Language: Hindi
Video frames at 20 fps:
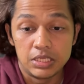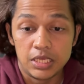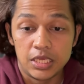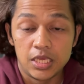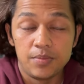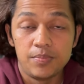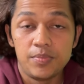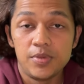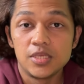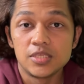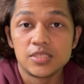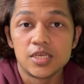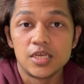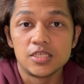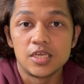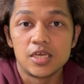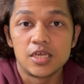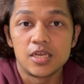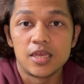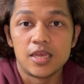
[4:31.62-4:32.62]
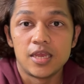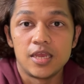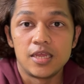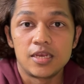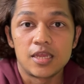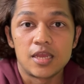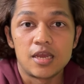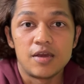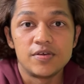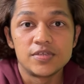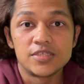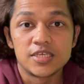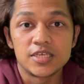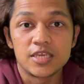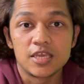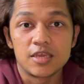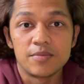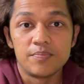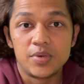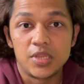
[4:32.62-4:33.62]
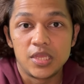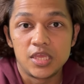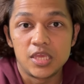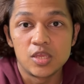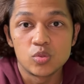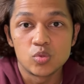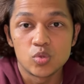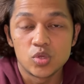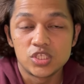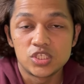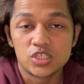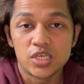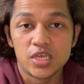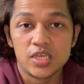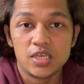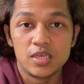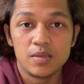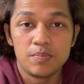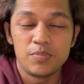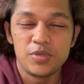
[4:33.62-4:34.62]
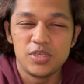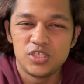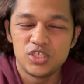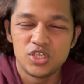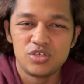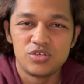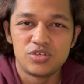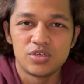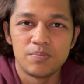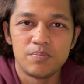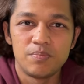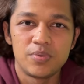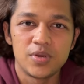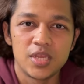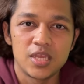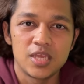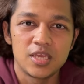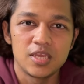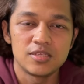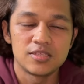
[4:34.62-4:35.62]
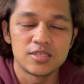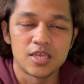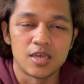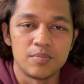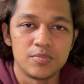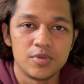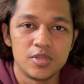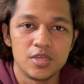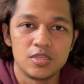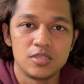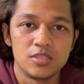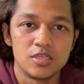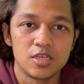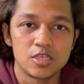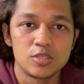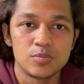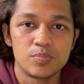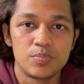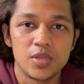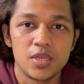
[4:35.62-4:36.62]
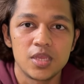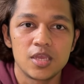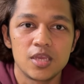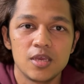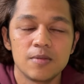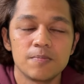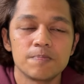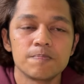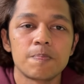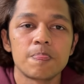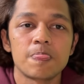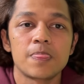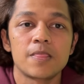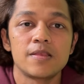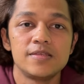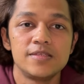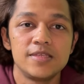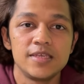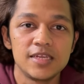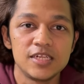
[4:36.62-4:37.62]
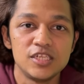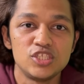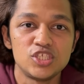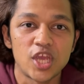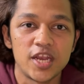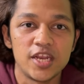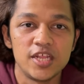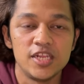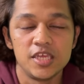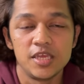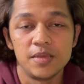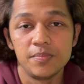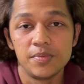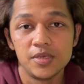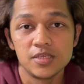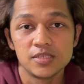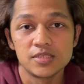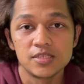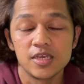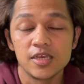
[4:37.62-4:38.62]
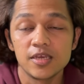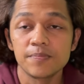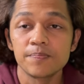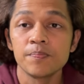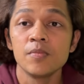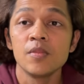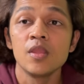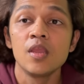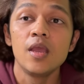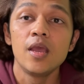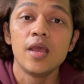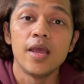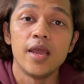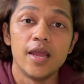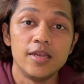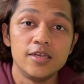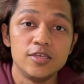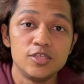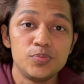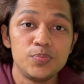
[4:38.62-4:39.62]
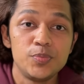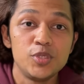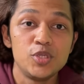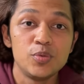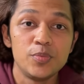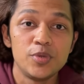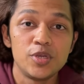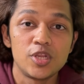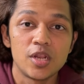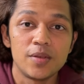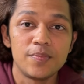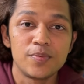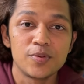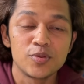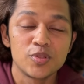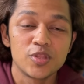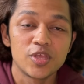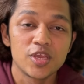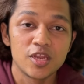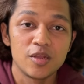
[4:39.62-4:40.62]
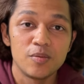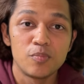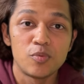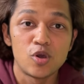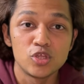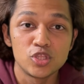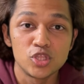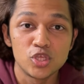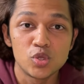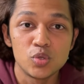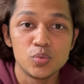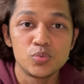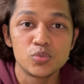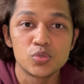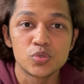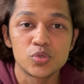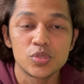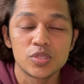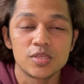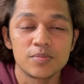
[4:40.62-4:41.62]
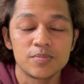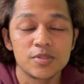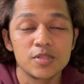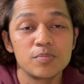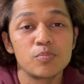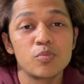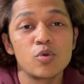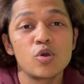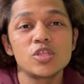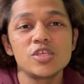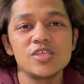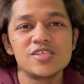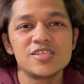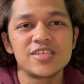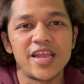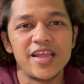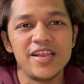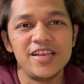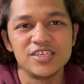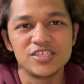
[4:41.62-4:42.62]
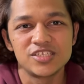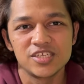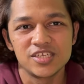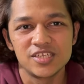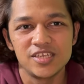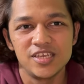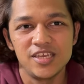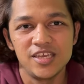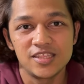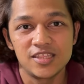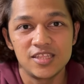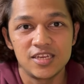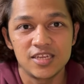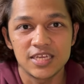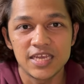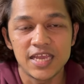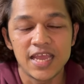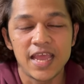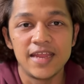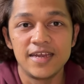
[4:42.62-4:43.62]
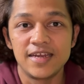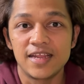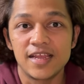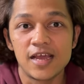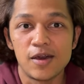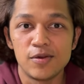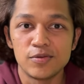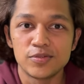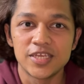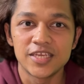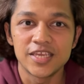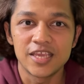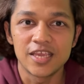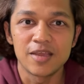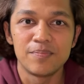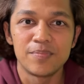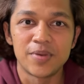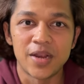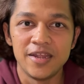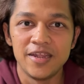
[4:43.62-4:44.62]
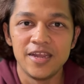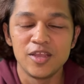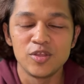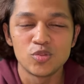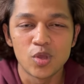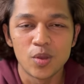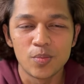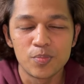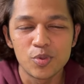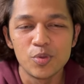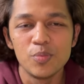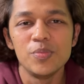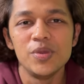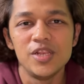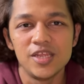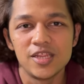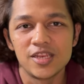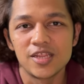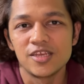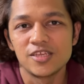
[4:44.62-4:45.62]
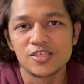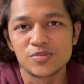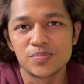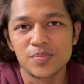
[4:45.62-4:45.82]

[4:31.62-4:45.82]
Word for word: ए बी एस आ जा रहा है एंड कावासाकी का ब्रेकिंग तो अच्छा ही है पीछे ड्रम ब्रेक है सामने डिस्क ब्रेक है सिंगल चैनल ए बी एस है एंड स्पीडोमीटर आप लोगों को देखना बहुत ही खूबसूरत है मतलब बहुत ही स्टाइलिश है एक तरह का एंड कावासाकी का ब्रांडिंग तो आपको मिल ही रहा है इस